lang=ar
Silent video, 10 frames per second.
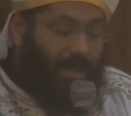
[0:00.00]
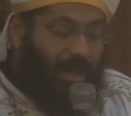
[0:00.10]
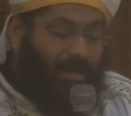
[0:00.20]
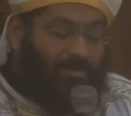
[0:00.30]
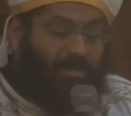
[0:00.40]

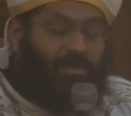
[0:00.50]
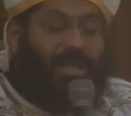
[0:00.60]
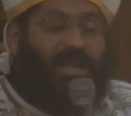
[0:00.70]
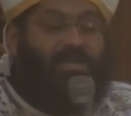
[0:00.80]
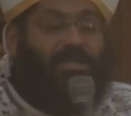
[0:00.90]
أعطانا
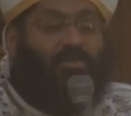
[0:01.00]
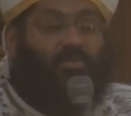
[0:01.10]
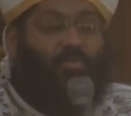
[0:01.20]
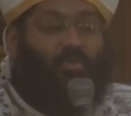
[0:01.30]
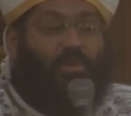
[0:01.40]
هذا
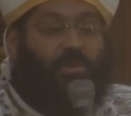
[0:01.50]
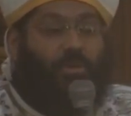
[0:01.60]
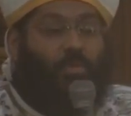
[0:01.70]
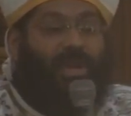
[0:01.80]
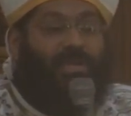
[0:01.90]
النور
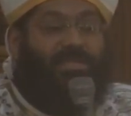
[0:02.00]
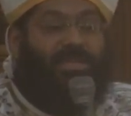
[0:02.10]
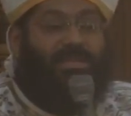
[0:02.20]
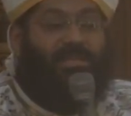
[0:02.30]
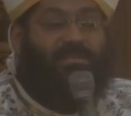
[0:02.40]
وهذه
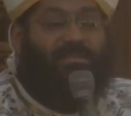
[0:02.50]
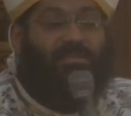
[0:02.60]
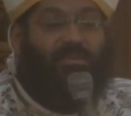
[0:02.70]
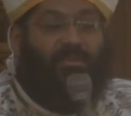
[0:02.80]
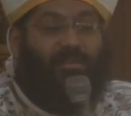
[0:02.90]

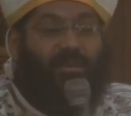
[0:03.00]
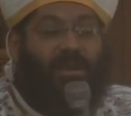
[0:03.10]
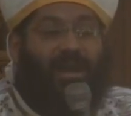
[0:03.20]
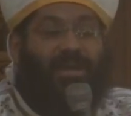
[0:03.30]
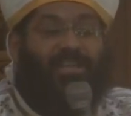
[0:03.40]
الاستنارة
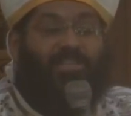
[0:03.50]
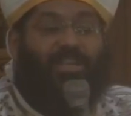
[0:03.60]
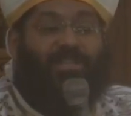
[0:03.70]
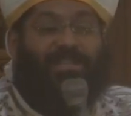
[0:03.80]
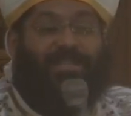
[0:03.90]

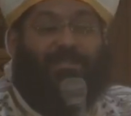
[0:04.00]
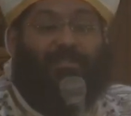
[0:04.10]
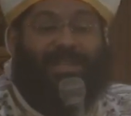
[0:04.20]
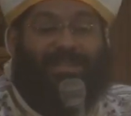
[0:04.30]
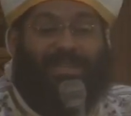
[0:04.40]
علشان
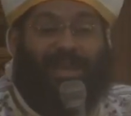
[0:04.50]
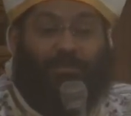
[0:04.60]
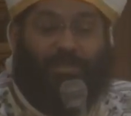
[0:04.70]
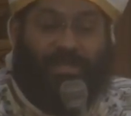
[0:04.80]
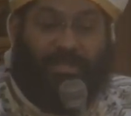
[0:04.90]
نتمتع
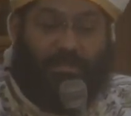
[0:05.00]
بيه